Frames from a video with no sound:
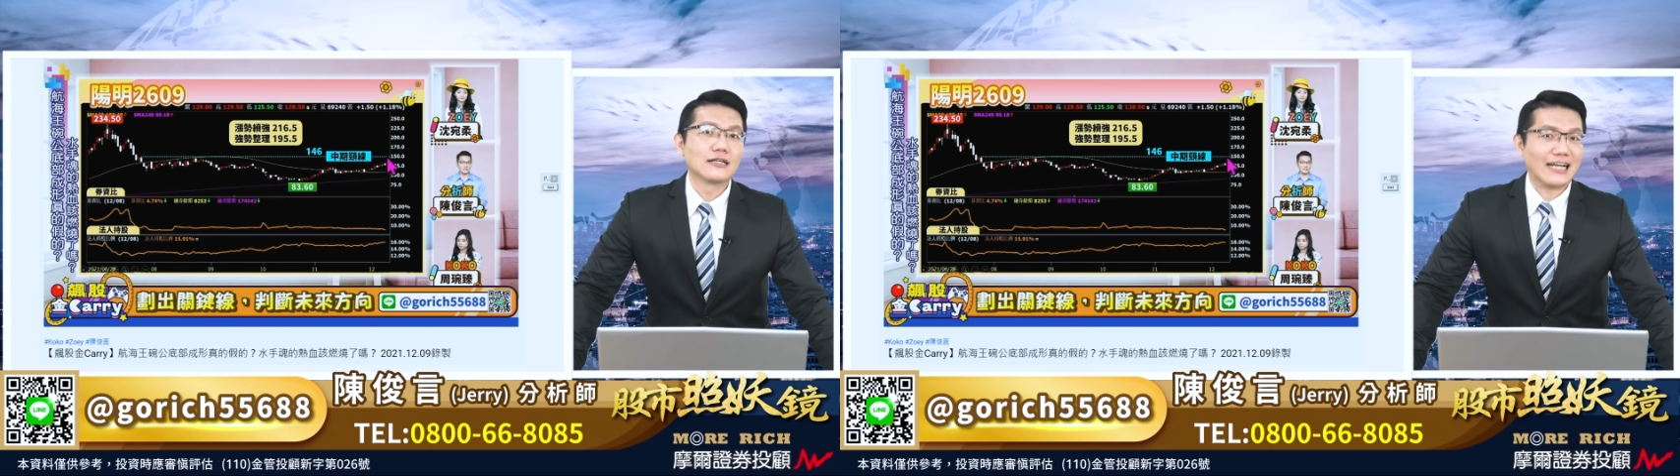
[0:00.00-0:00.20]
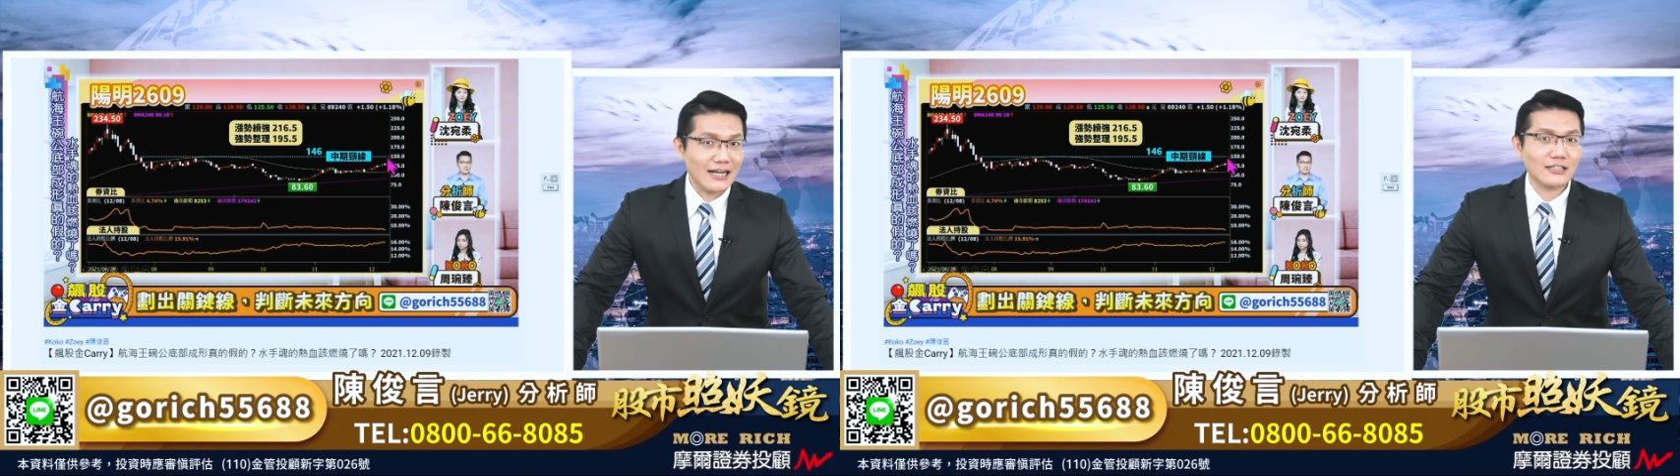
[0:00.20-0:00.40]

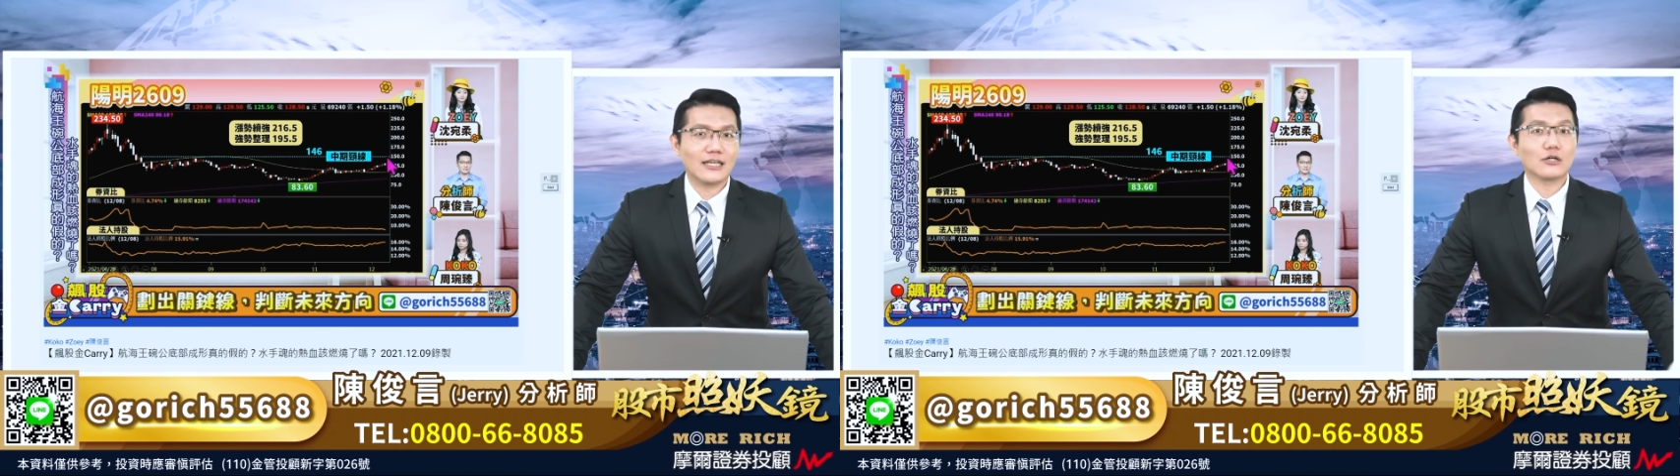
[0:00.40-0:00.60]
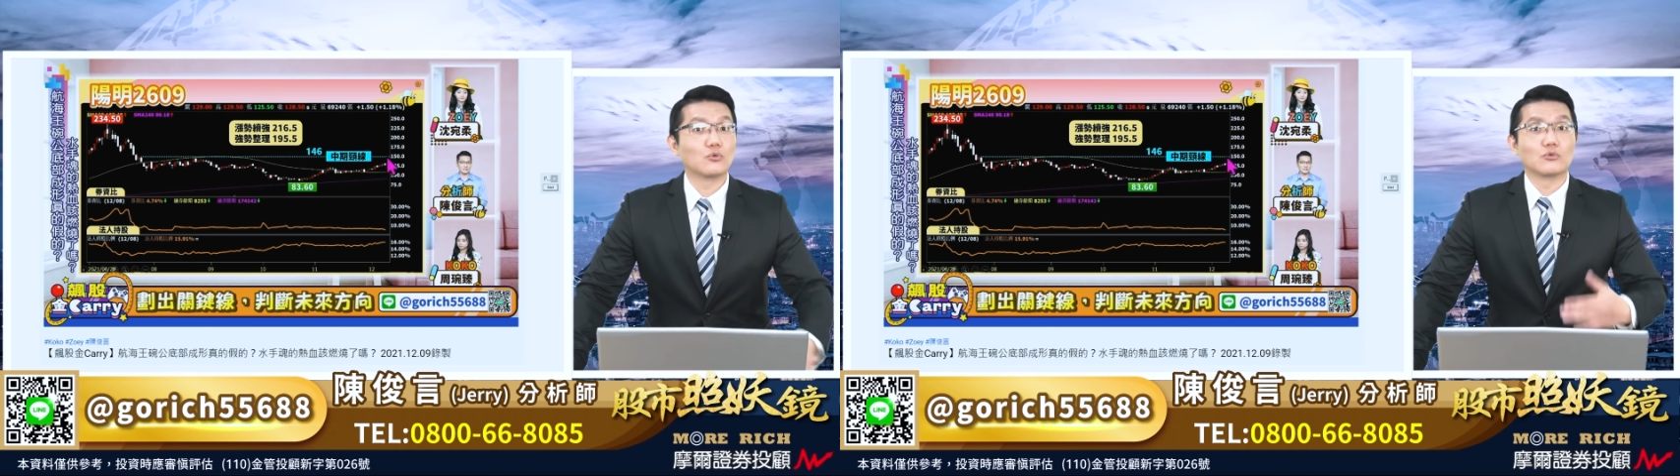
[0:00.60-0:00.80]
钢
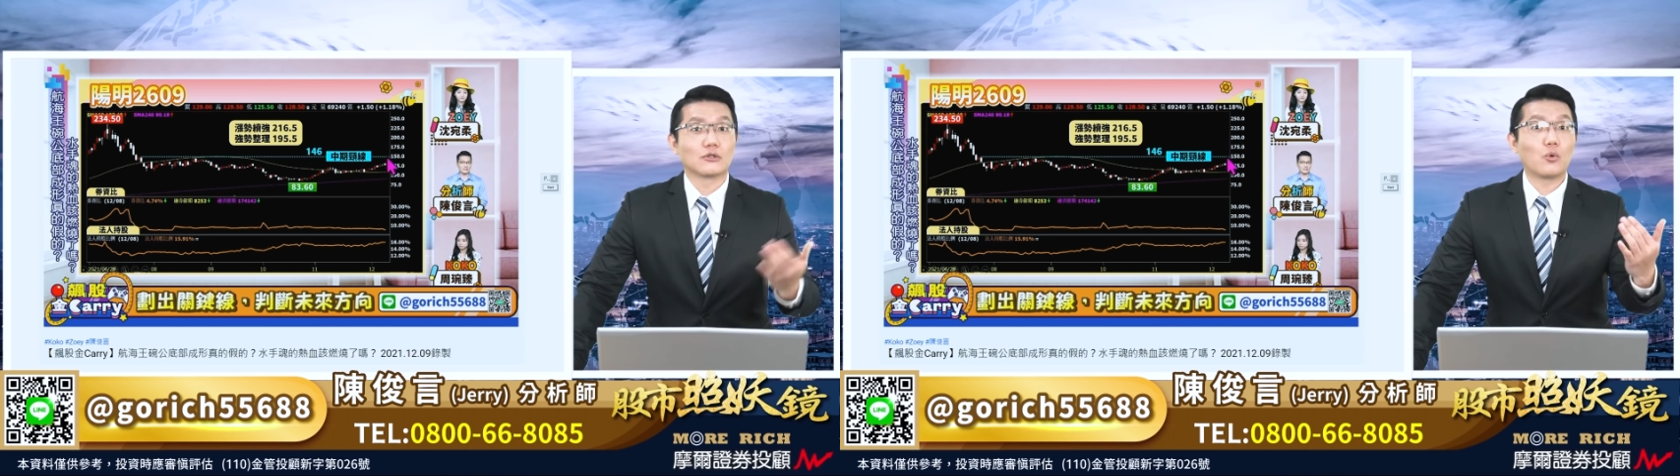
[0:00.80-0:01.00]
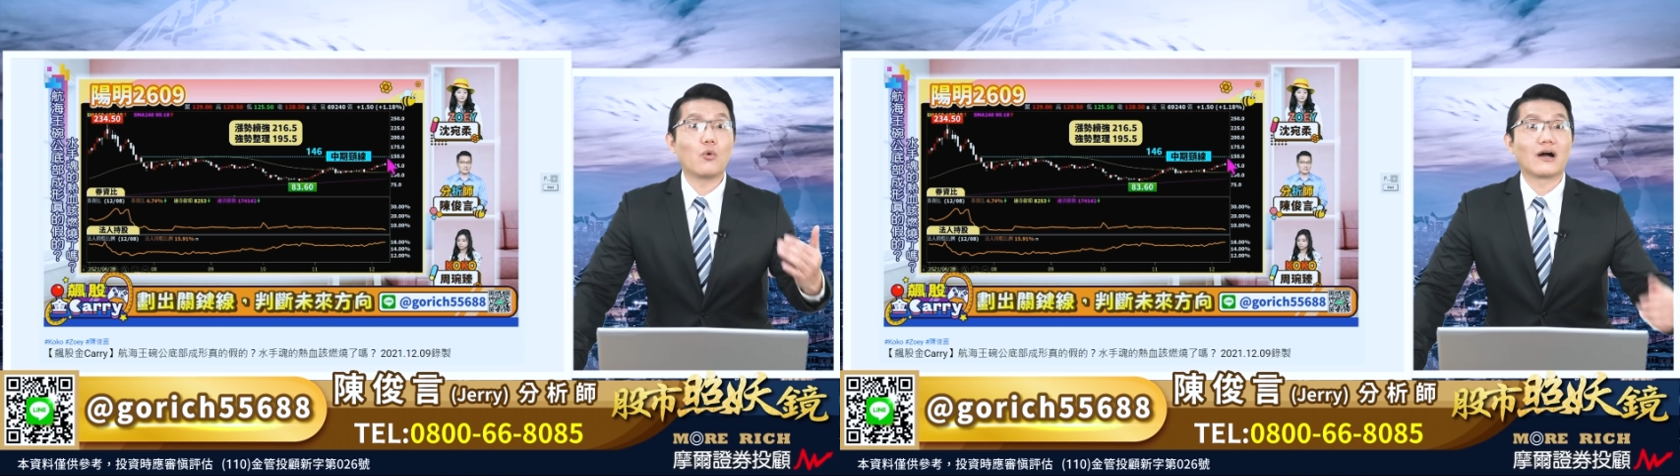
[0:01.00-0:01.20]
铁股
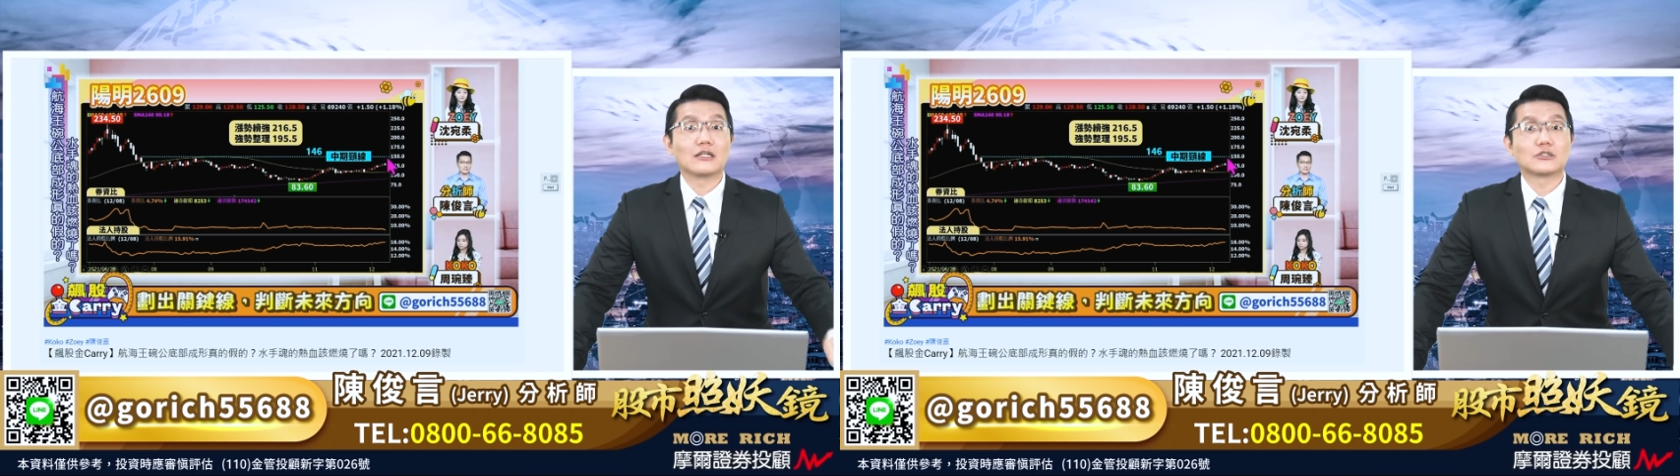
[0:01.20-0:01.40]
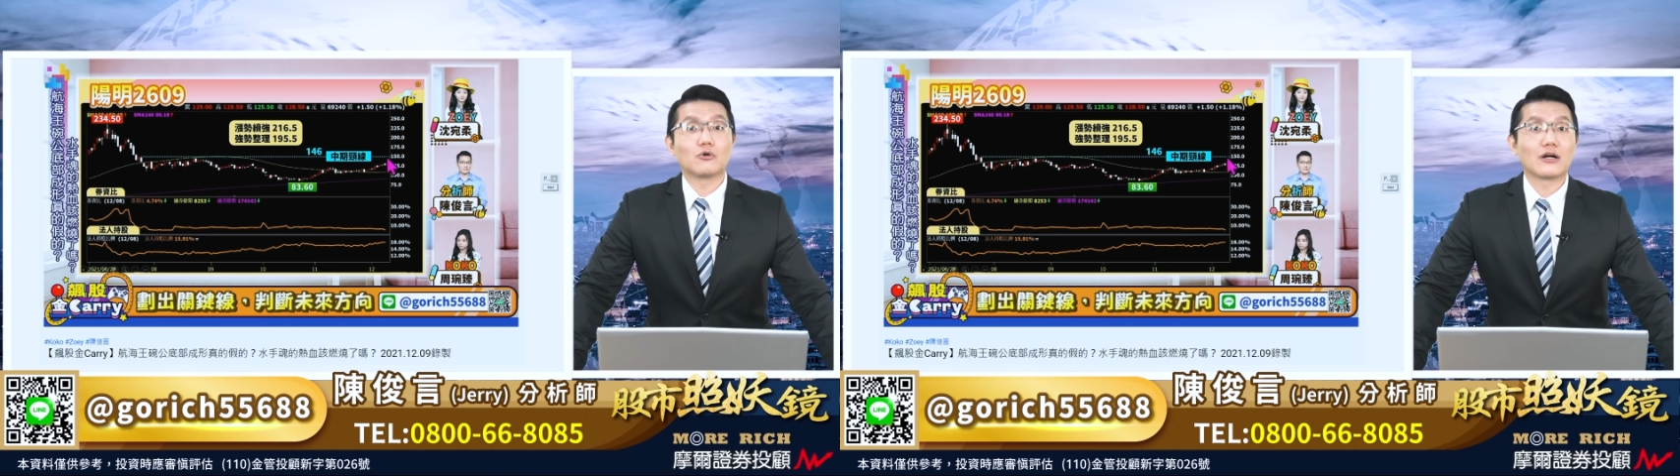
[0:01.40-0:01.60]
过往的
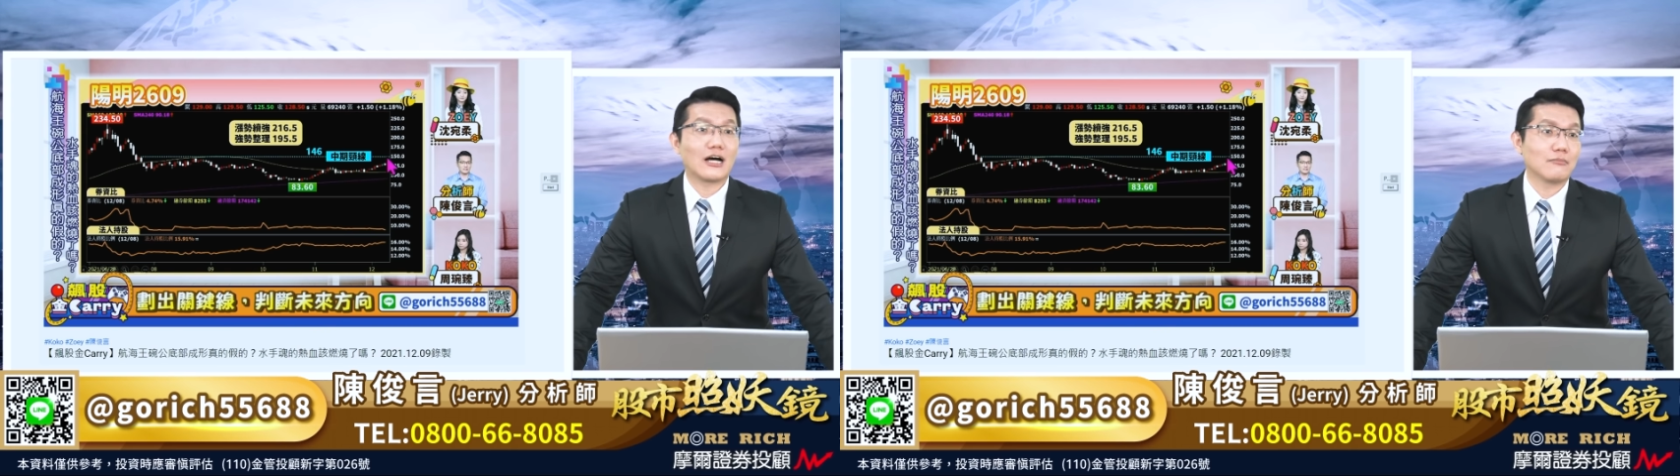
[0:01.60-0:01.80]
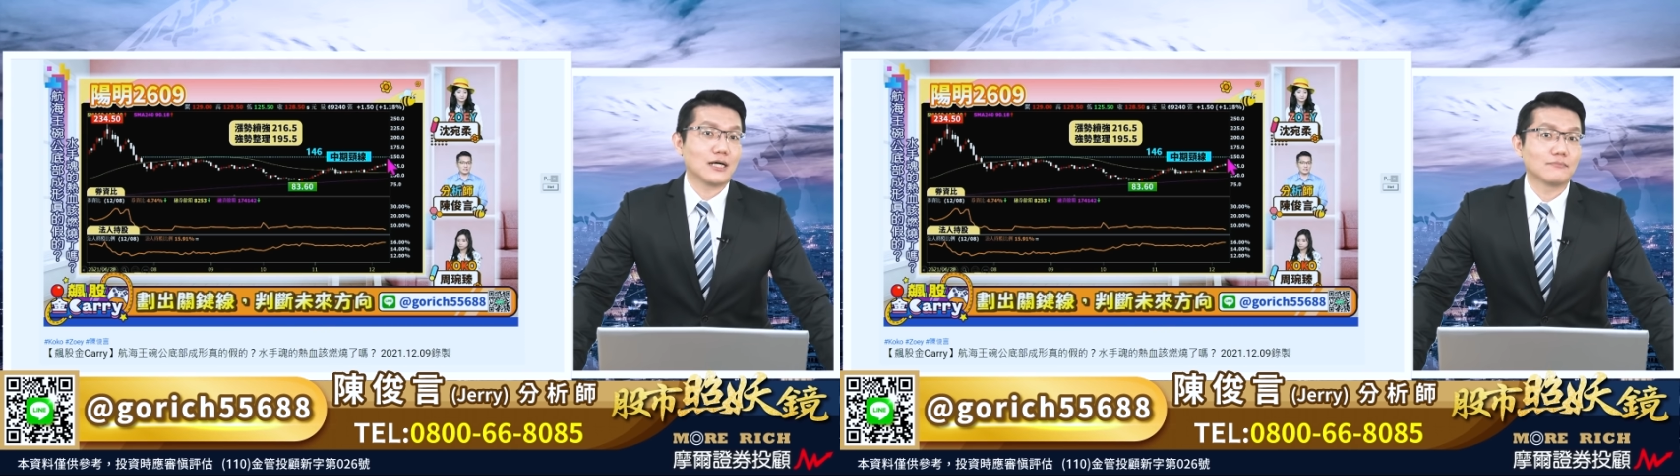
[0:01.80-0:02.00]
中
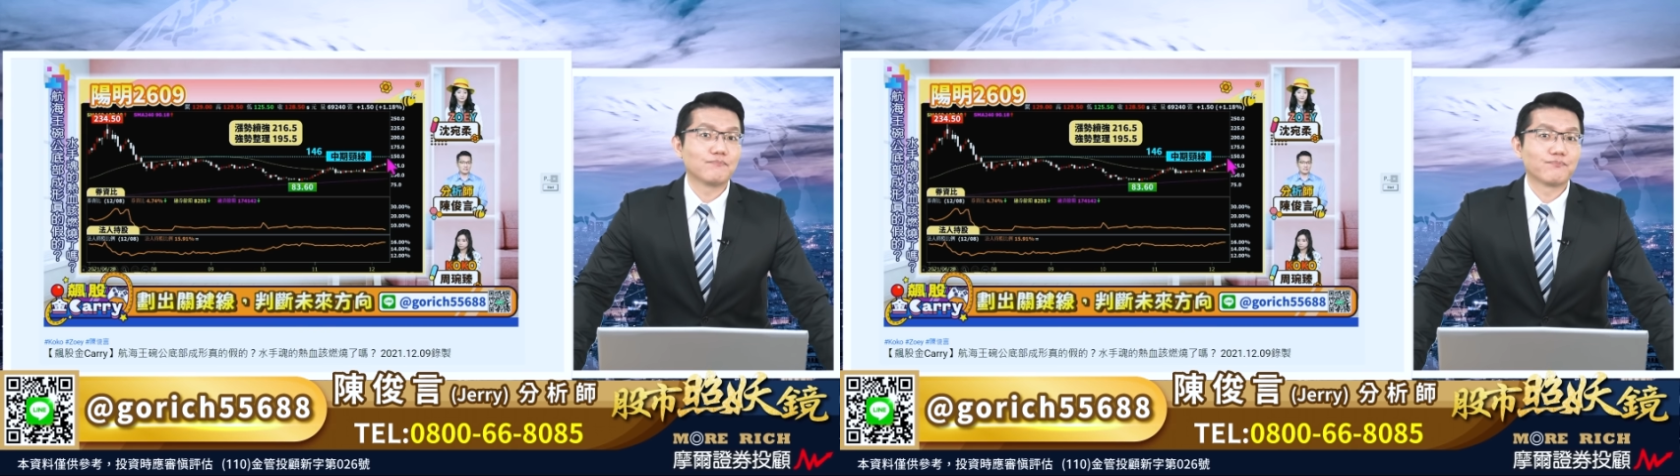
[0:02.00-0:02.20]
钢嘛，